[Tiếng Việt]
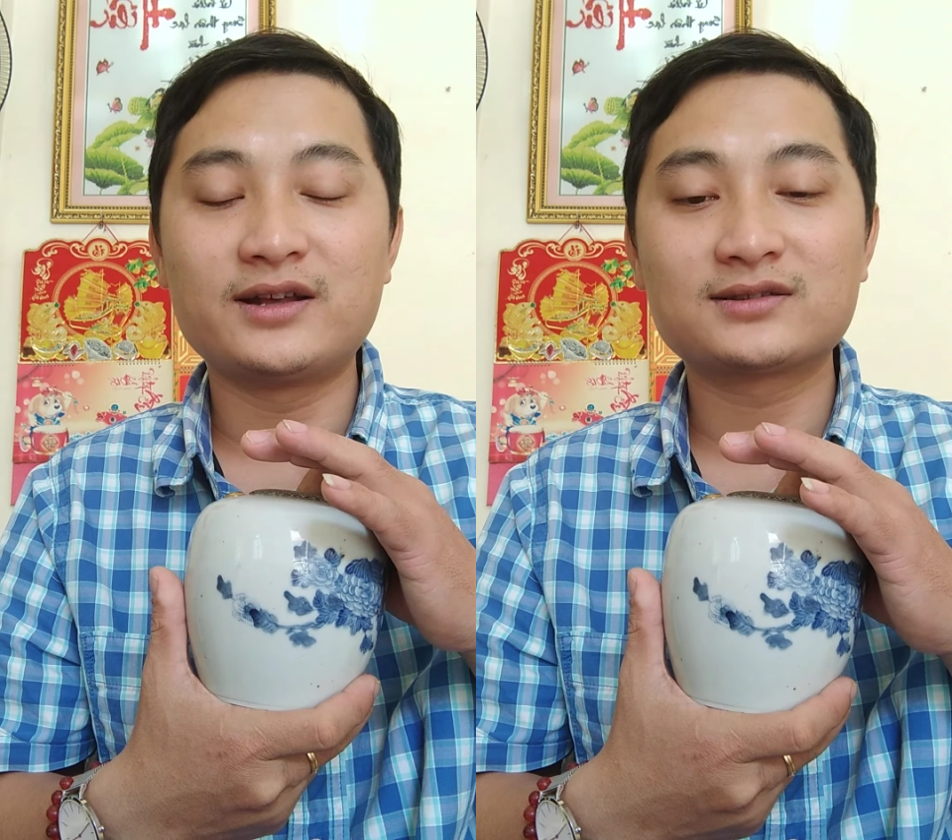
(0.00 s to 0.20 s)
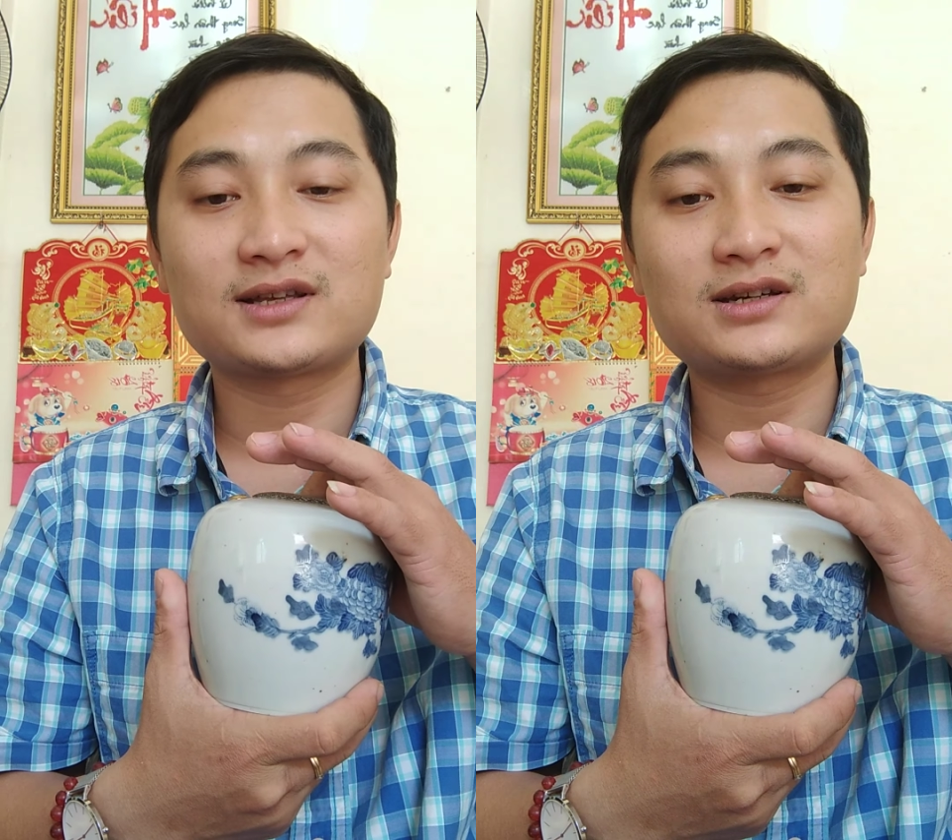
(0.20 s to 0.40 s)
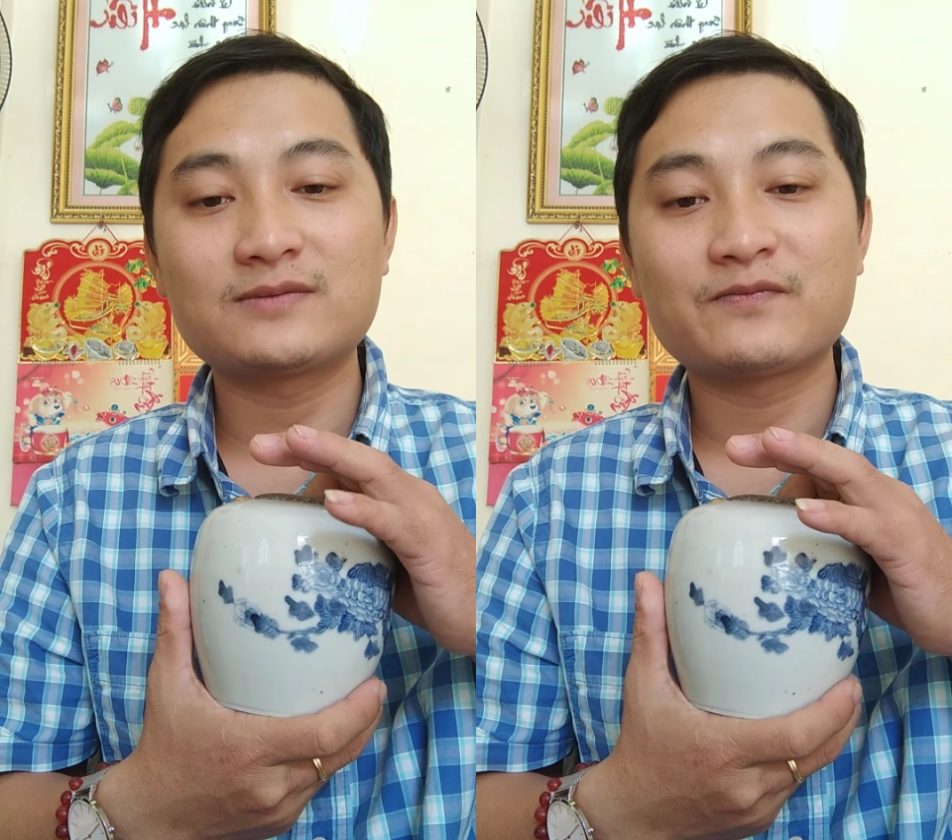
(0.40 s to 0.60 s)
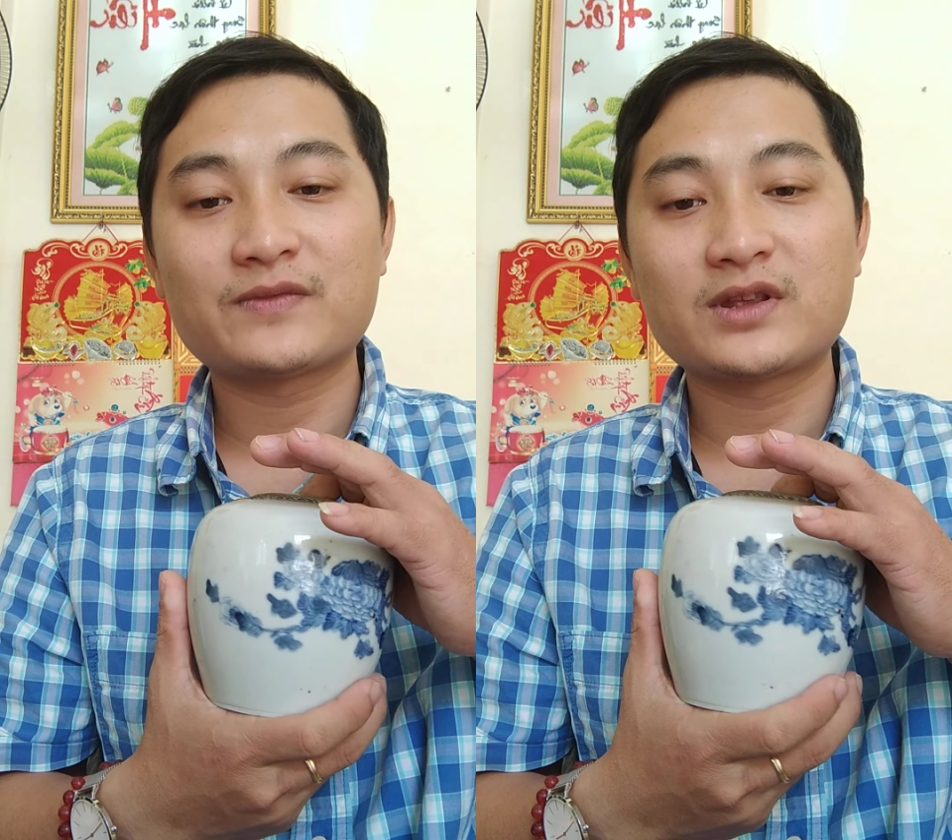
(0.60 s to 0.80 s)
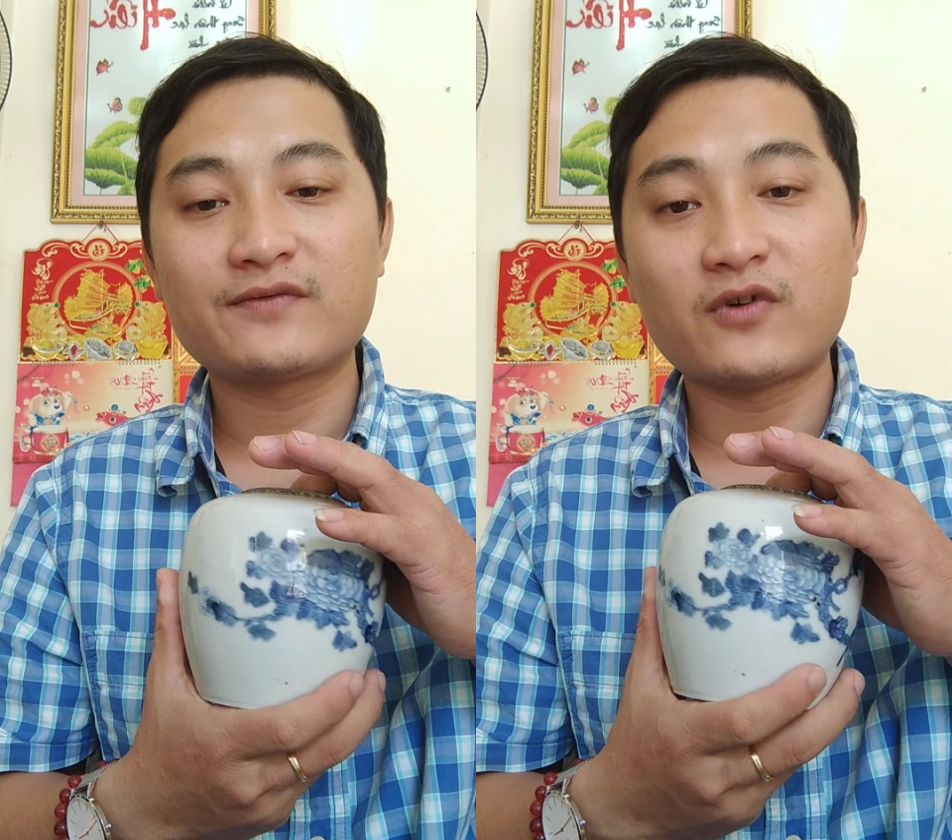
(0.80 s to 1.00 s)
điển tích
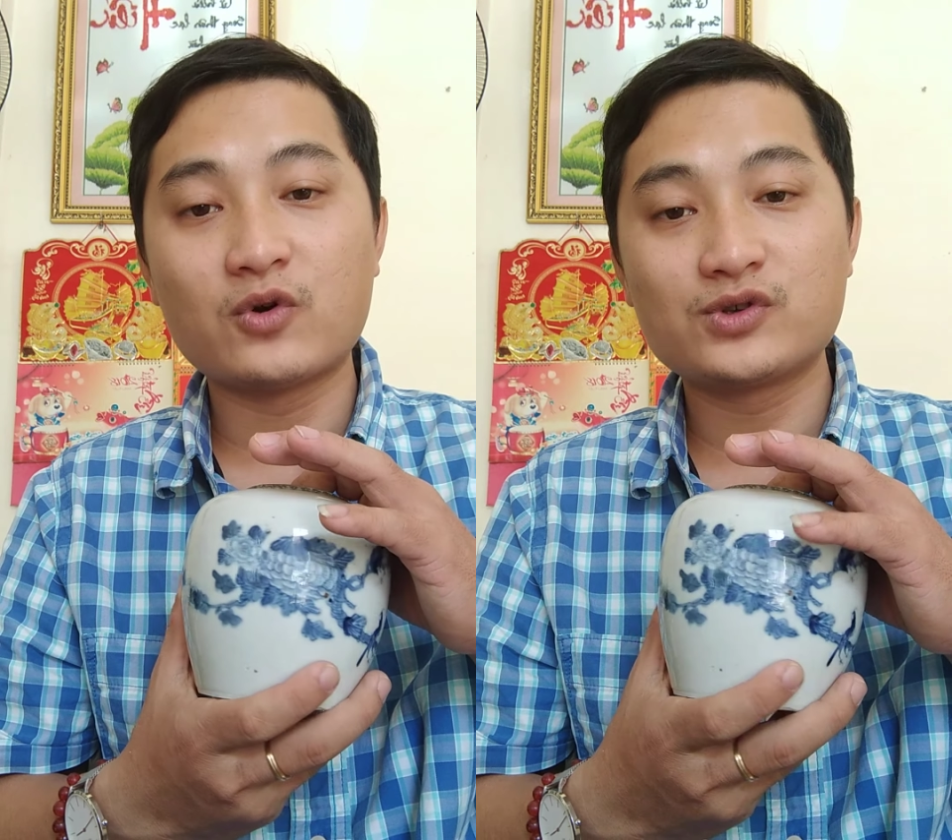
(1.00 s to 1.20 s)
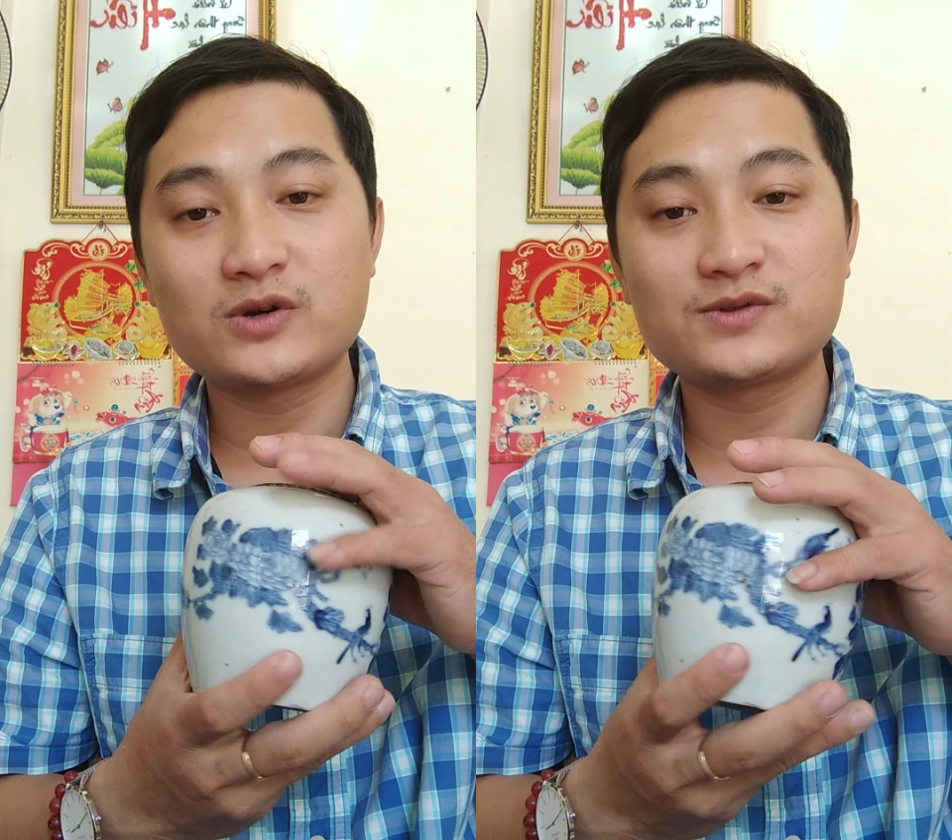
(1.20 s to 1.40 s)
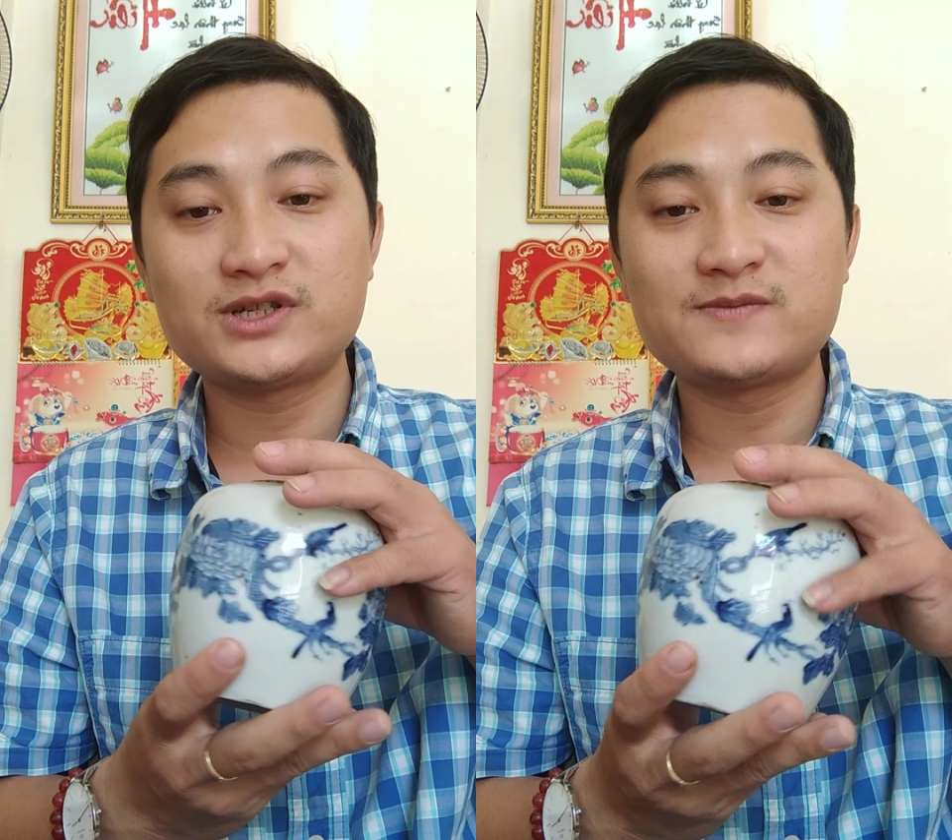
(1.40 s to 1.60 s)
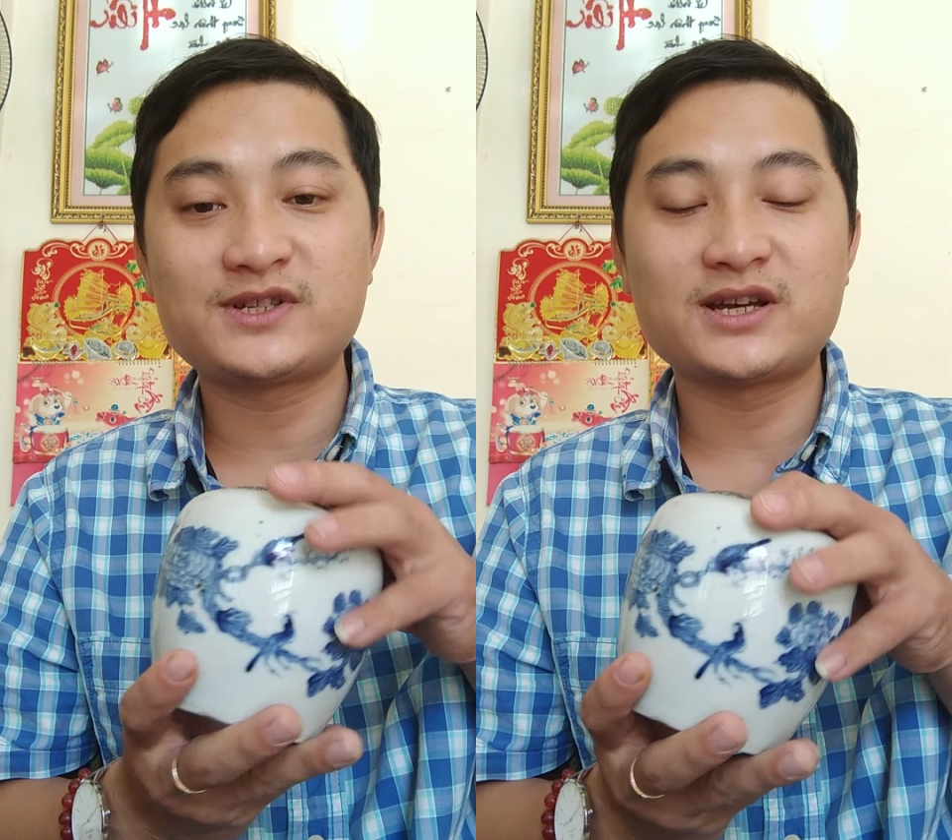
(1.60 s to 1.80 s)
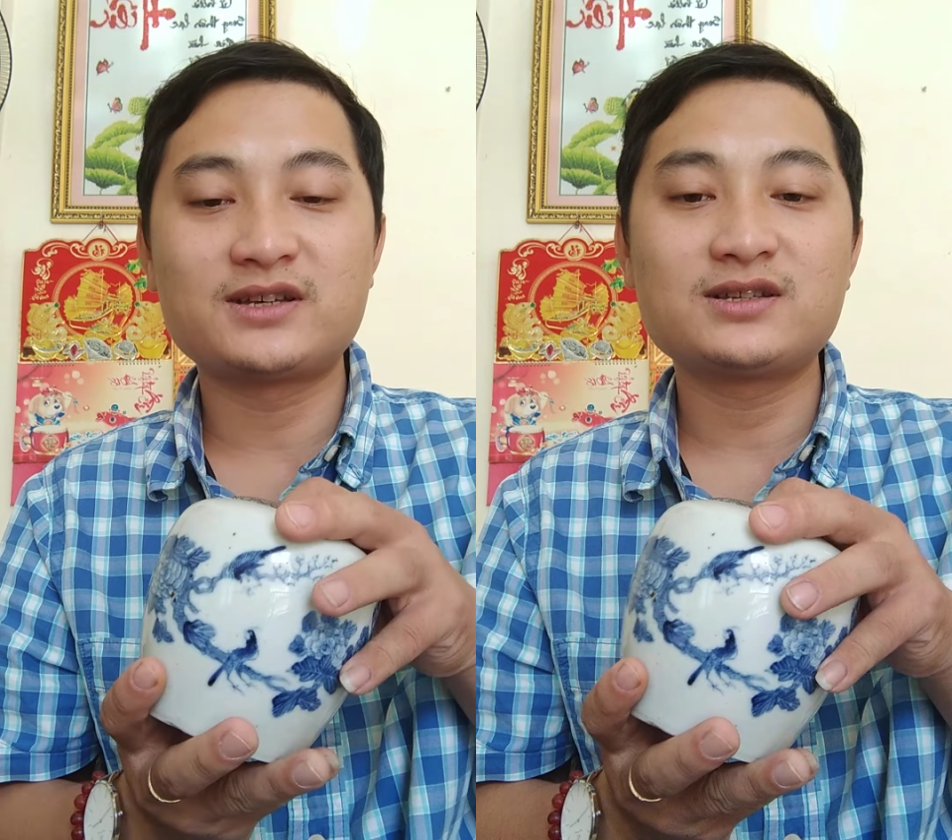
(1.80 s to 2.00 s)
phù dung chim
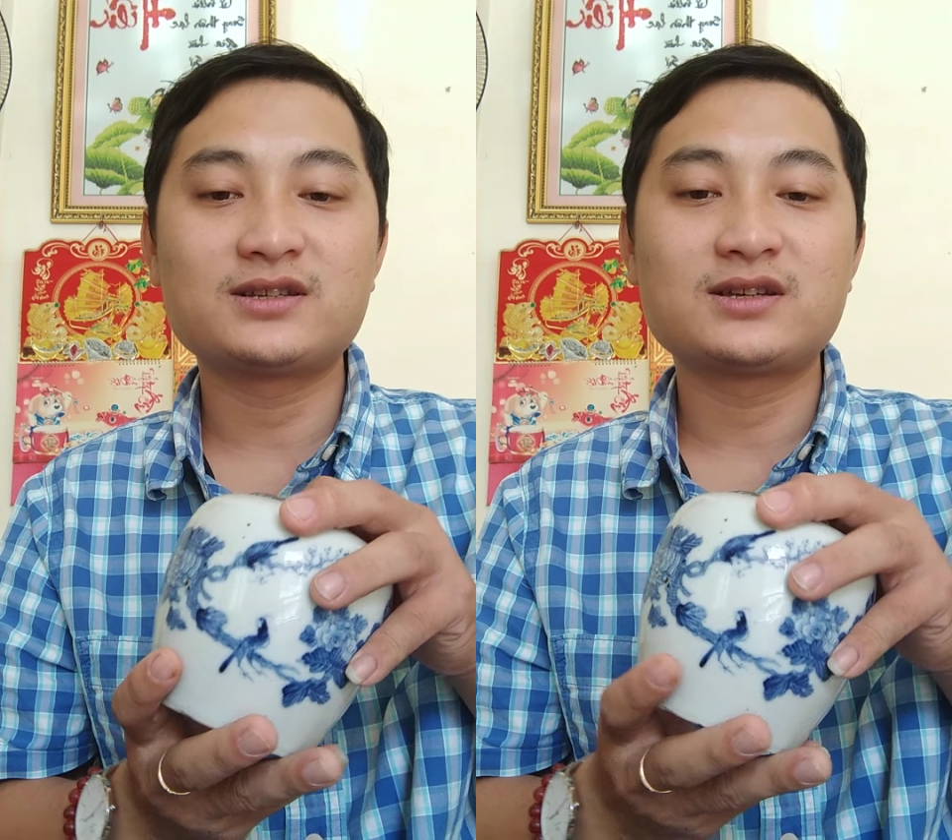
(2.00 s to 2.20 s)
chỉ